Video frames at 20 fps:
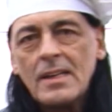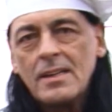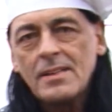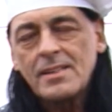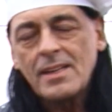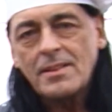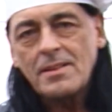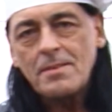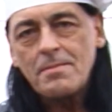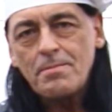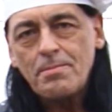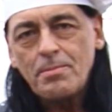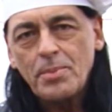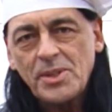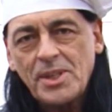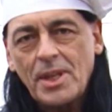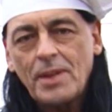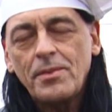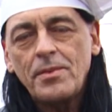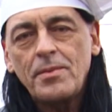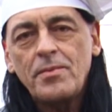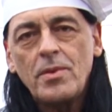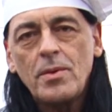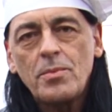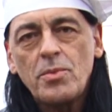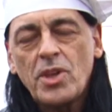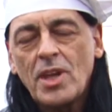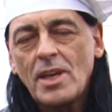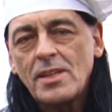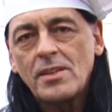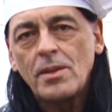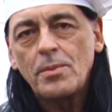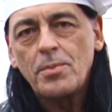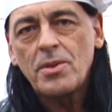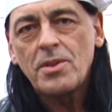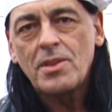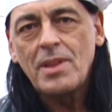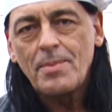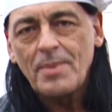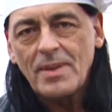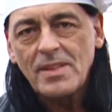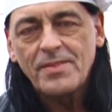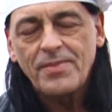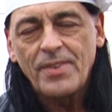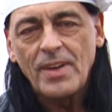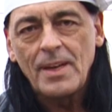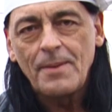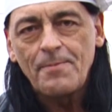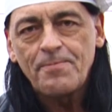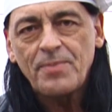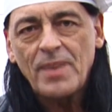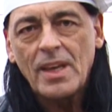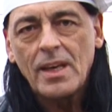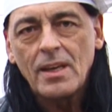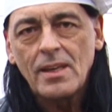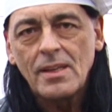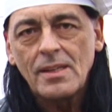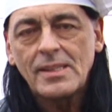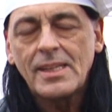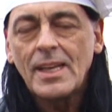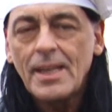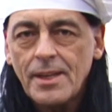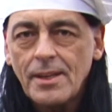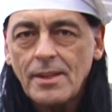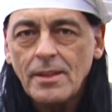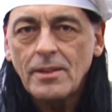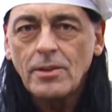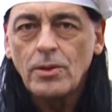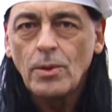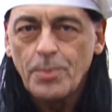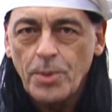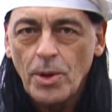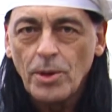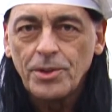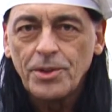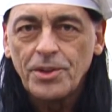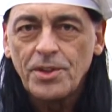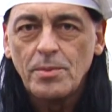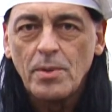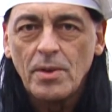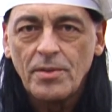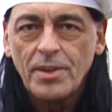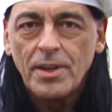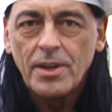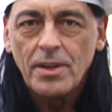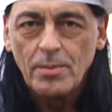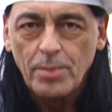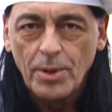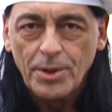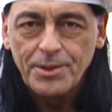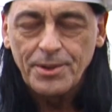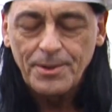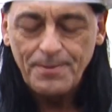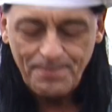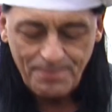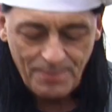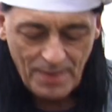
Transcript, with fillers: Zatem postanowiłem dzisiaj zrobić dla Państwa e, ser topiony domowej roboty.